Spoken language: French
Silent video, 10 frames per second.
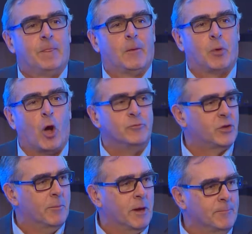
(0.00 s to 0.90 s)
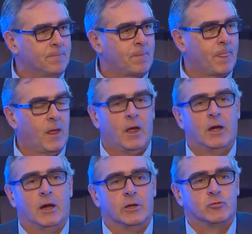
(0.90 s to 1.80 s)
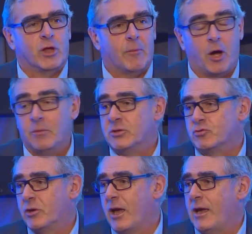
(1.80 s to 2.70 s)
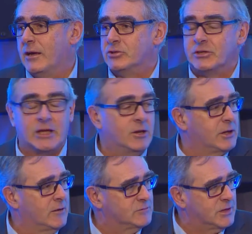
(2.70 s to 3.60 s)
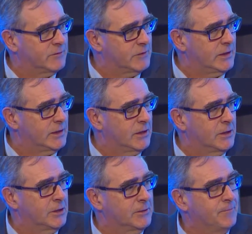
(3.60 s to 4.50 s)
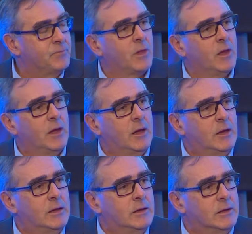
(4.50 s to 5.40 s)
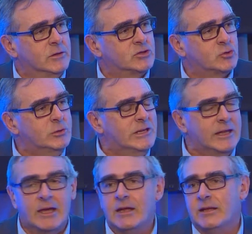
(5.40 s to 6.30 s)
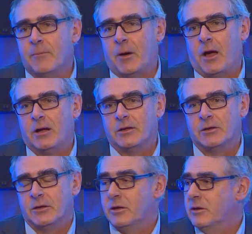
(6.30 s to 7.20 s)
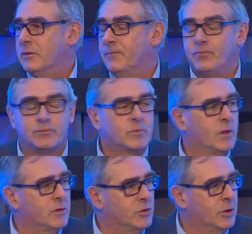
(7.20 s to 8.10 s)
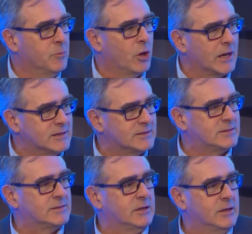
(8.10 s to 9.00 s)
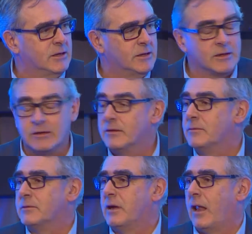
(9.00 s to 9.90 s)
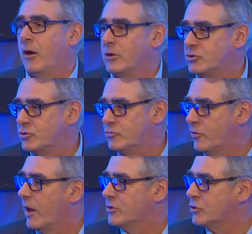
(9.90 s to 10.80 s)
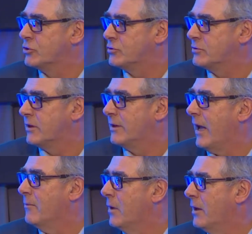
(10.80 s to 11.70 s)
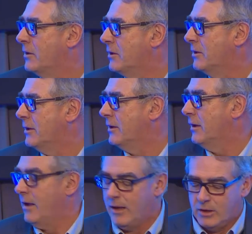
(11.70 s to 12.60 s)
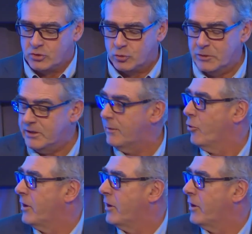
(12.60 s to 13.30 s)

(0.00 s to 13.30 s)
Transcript: promptement. tout d'abord, ben, je voudrais, j'étais là quand vous avez souligné le départ de de Maurice. Euh, alors, je voudrais juste également euh, souligner mon